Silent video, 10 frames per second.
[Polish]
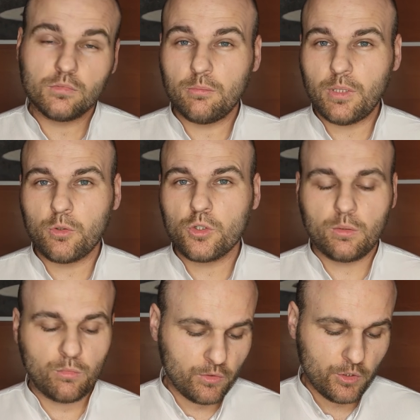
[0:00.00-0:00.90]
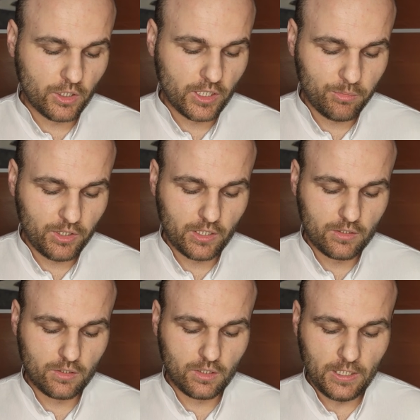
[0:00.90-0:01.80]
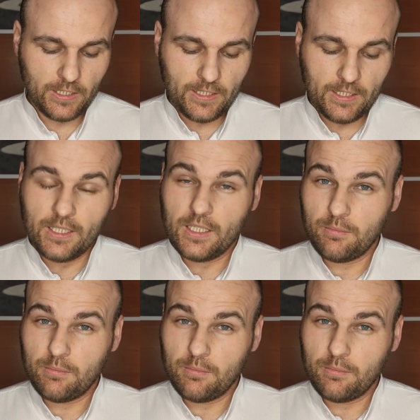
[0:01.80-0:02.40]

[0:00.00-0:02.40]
Chyba można mówić o happy endzie. E,